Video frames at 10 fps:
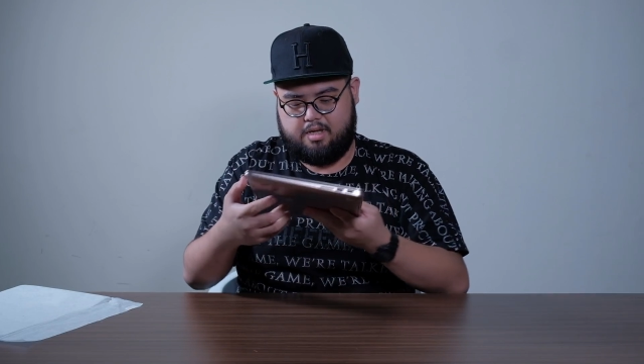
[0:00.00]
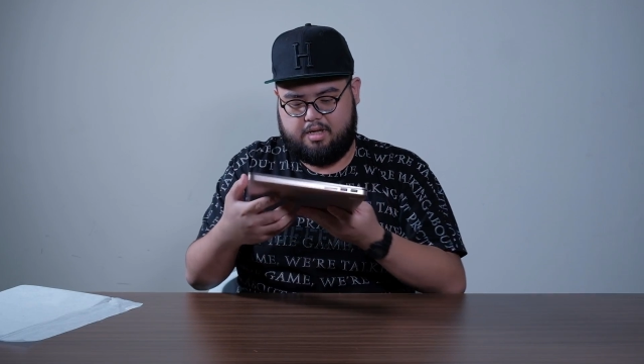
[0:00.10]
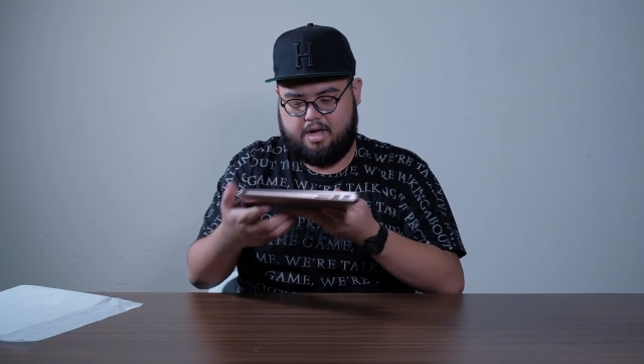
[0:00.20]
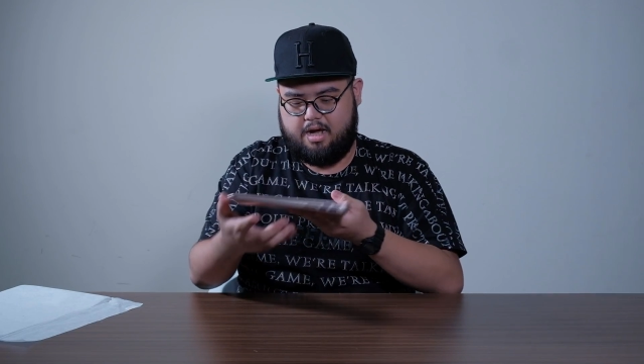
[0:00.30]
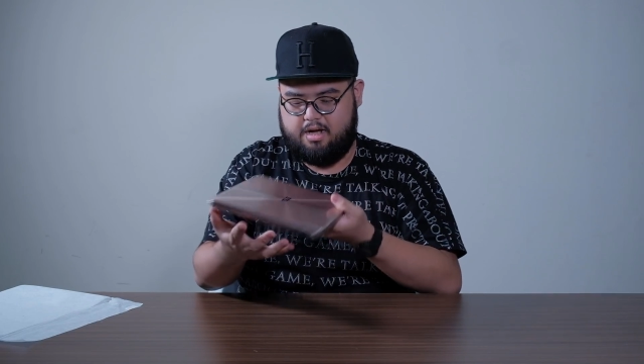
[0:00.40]

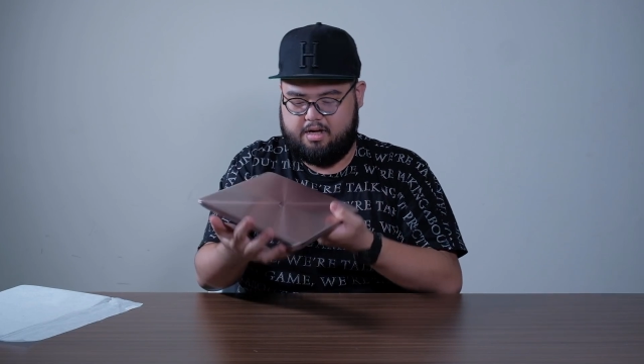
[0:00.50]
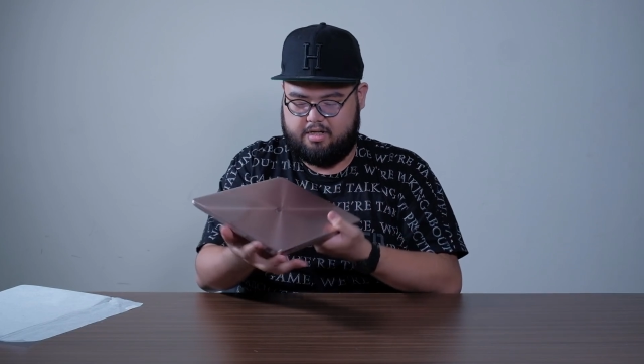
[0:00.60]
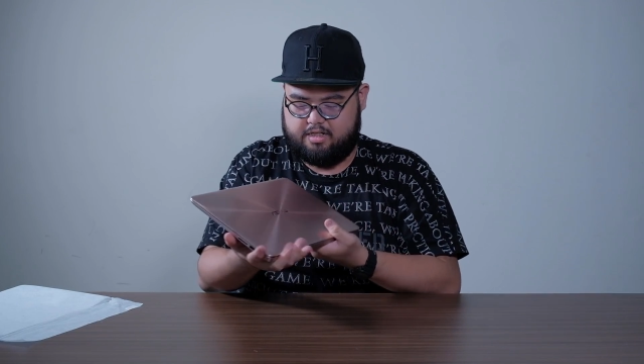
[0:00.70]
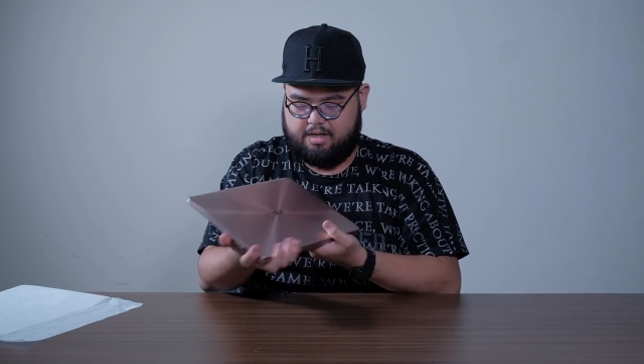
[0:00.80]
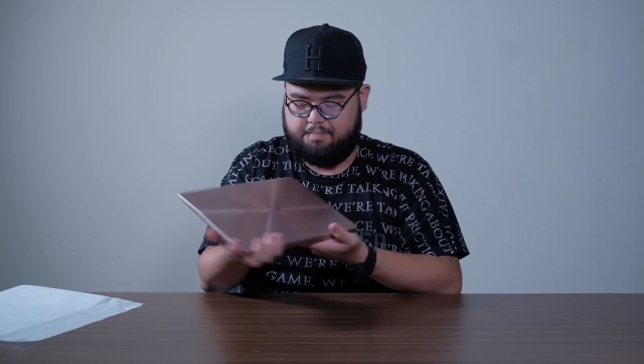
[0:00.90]
ya
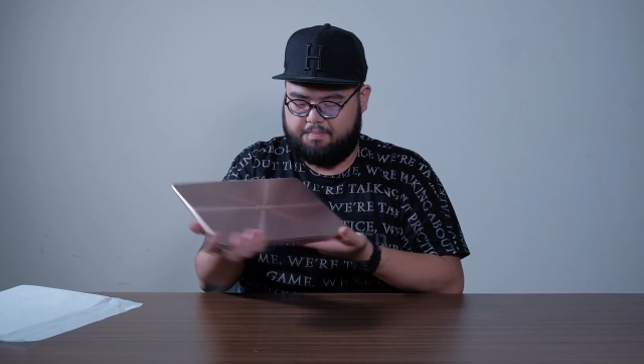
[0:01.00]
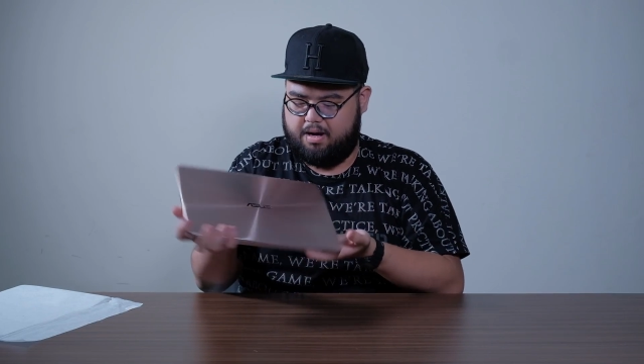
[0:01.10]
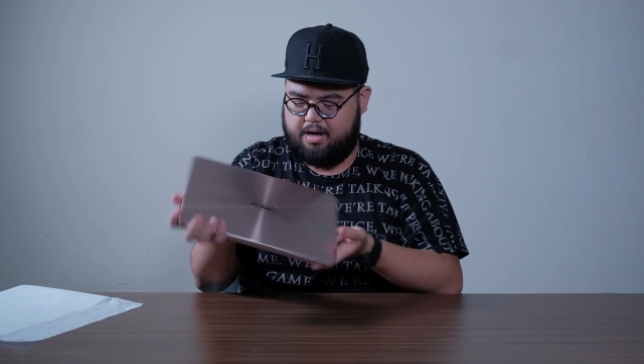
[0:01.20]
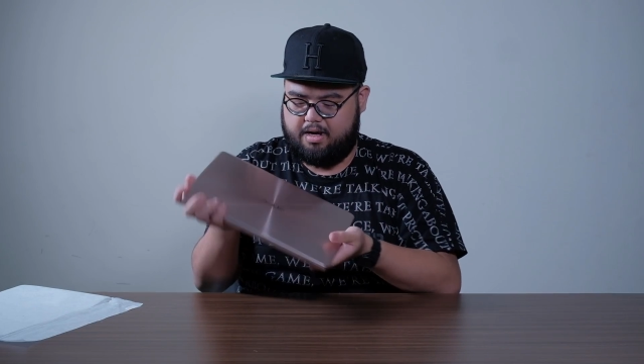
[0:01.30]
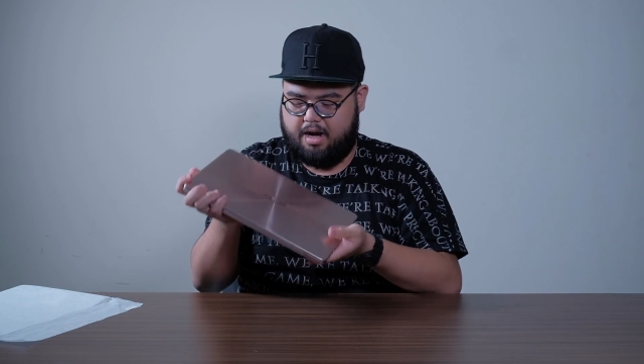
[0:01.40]

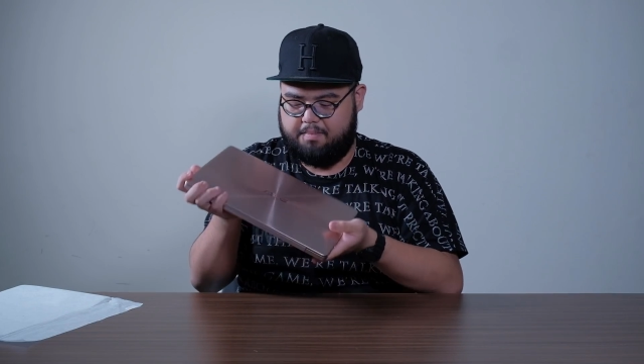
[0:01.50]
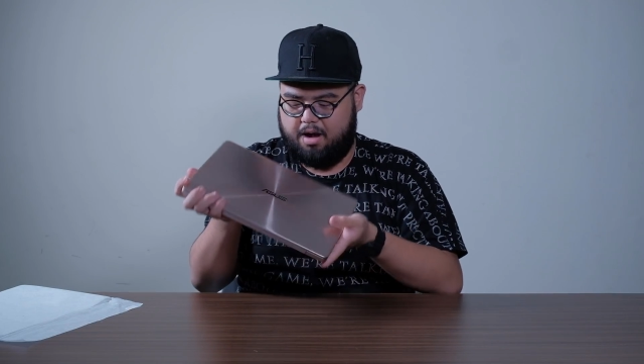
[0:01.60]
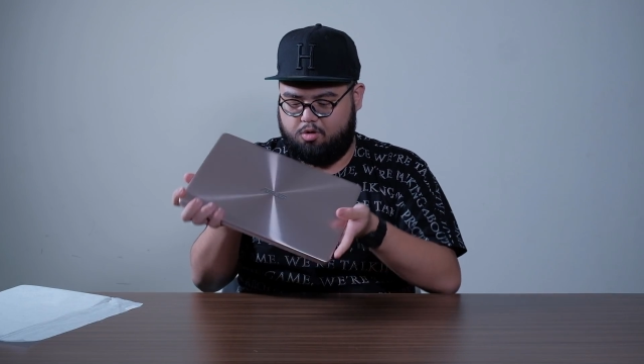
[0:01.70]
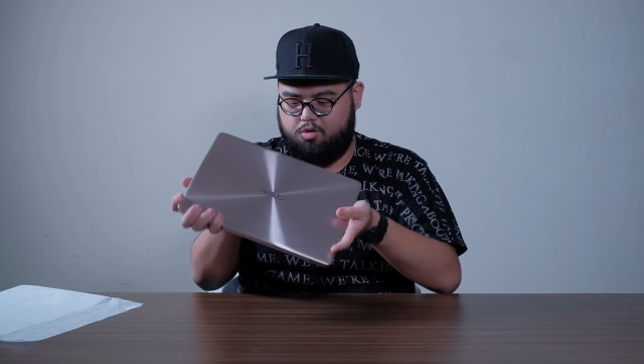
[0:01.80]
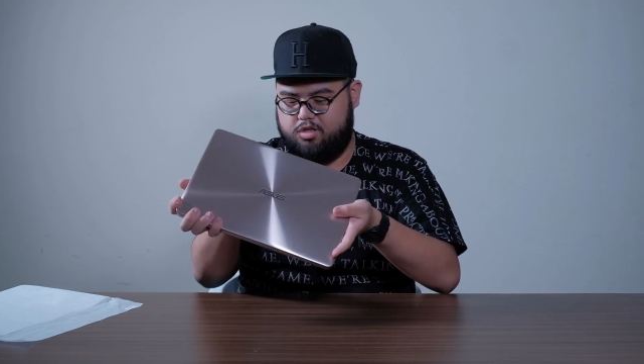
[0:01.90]
simple dan
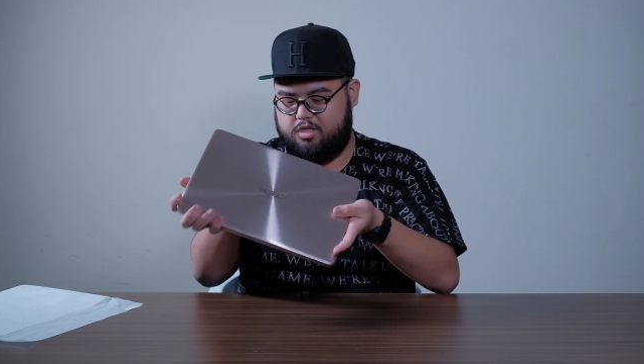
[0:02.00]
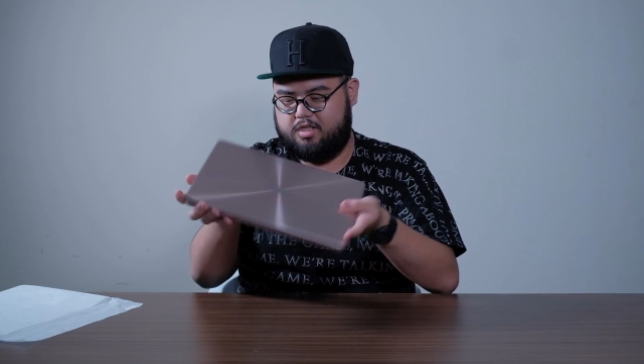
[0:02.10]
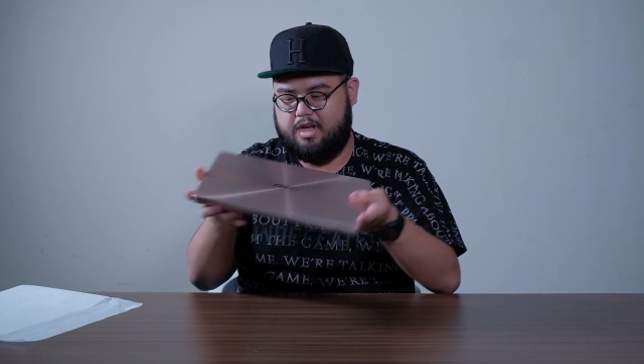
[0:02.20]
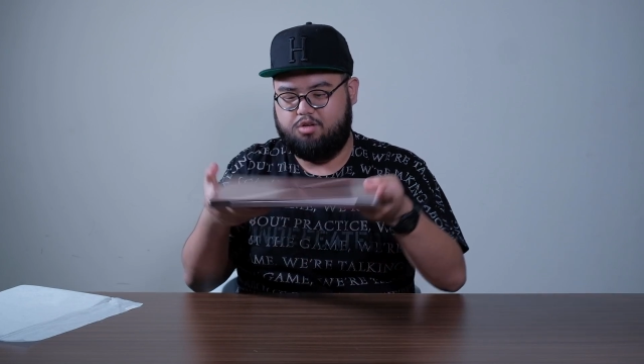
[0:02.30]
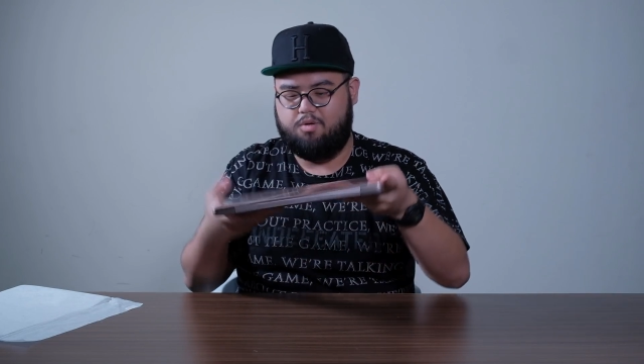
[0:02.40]

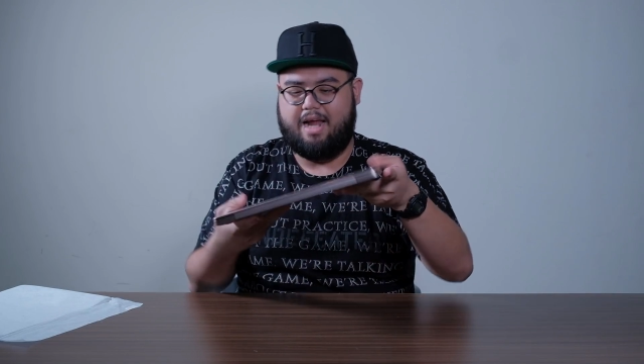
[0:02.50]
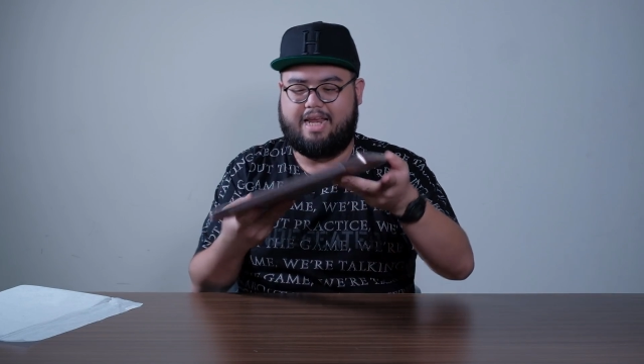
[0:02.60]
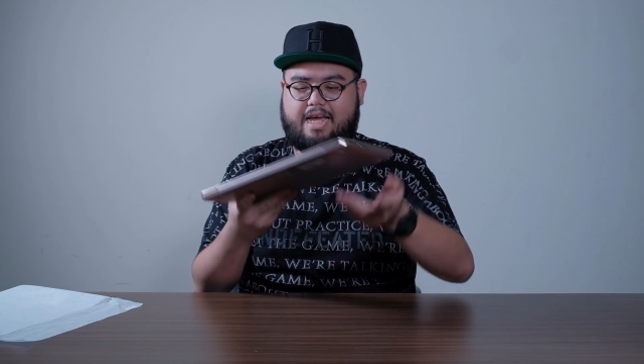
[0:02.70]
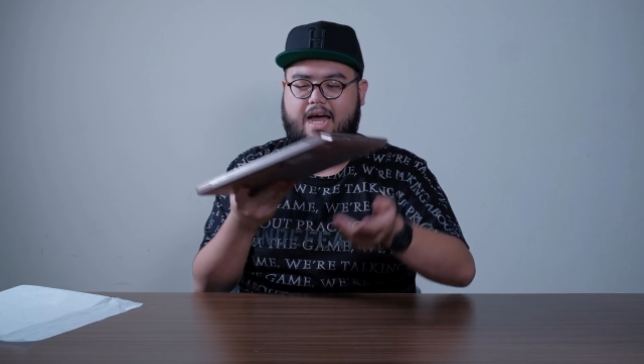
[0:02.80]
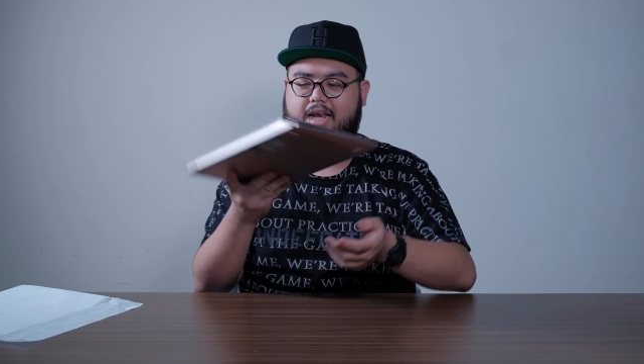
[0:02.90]
bagus dan juga
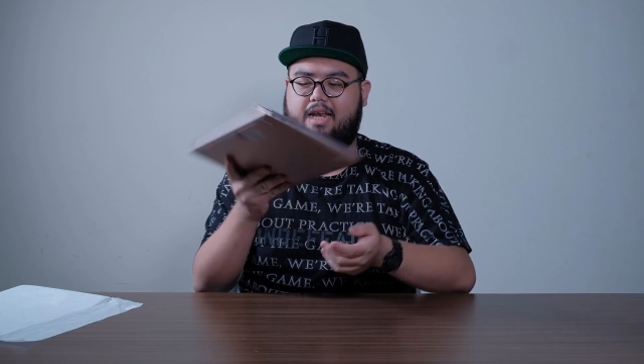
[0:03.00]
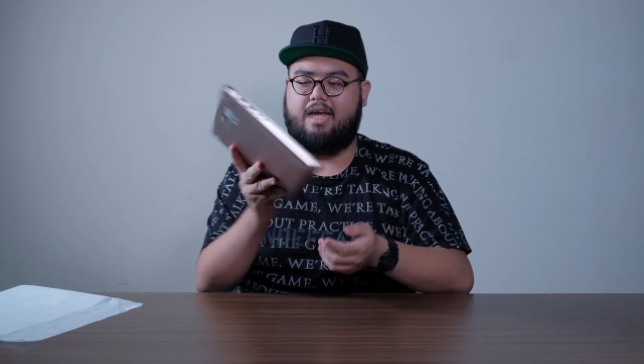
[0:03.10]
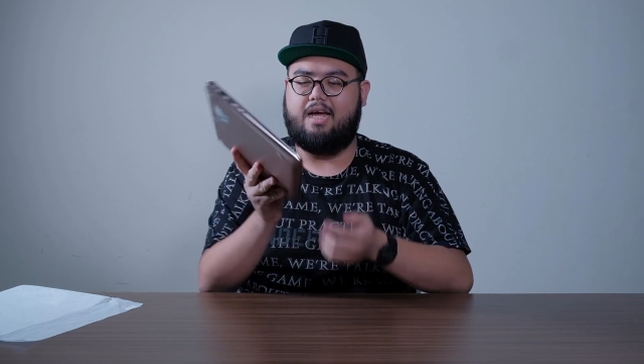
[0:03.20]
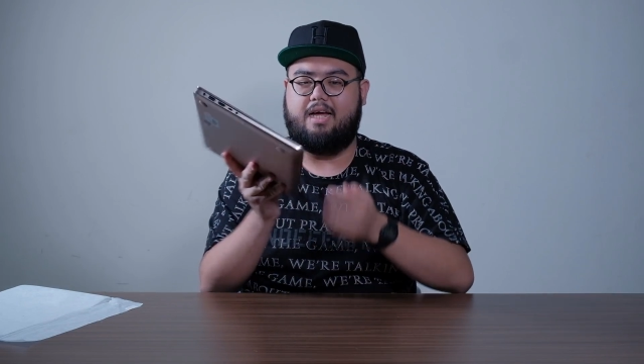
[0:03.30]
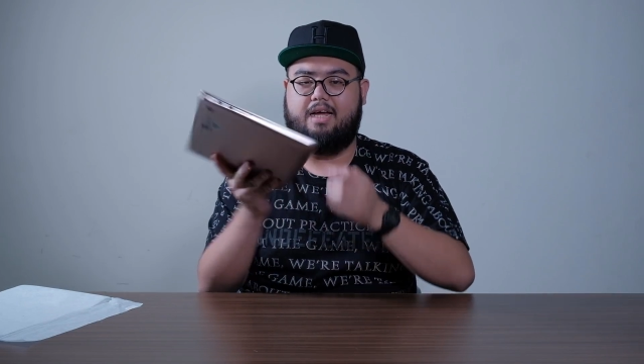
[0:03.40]
ringan ya